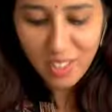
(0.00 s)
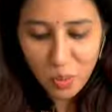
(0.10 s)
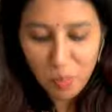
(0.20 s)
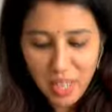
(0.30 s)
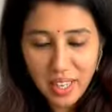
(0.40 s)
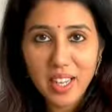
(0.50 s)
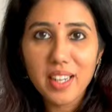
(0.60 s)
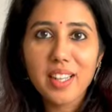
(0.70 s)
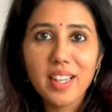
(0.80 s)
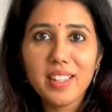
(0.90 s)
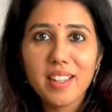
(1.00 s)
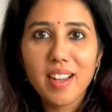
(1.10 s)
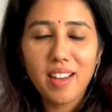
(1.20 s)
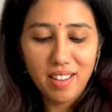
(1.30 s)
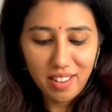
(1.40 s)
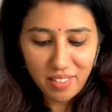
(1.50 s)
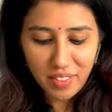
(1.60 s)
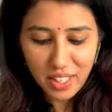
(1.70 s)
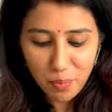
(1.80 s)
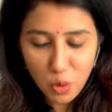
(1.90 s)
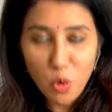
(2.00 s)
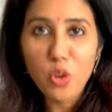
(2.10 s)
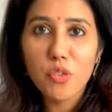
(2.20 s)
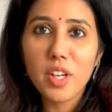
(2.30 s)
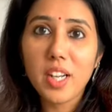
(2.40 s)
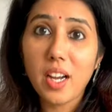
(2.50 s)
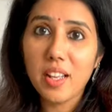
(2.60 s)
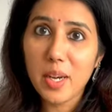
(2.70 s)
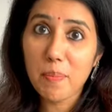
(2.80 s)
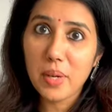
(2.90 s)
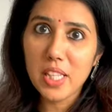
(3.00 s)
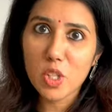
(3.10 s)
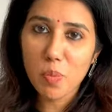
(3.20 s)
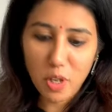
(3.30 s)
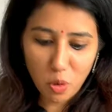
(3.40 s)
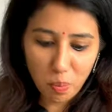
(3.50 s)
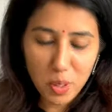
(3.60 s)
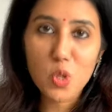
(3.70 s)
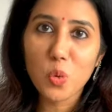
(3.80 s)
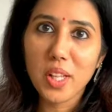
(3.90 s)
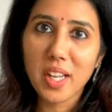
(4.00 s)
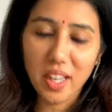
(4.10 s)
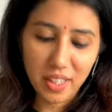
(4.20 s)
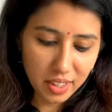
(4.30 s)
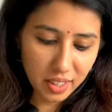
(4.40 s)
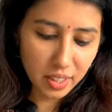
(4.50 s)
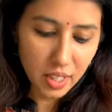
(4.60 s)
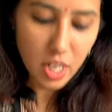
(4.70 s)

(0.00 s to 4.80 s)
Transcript: ரொம்ப அழகாக இருக்குல்ல இந்த கலர் வெரி பியூட்டிஃபுல் கலர் அண்ட் பிரிண்ட்ஸுமே ரொம்ப சூதிங்காக இருக்குது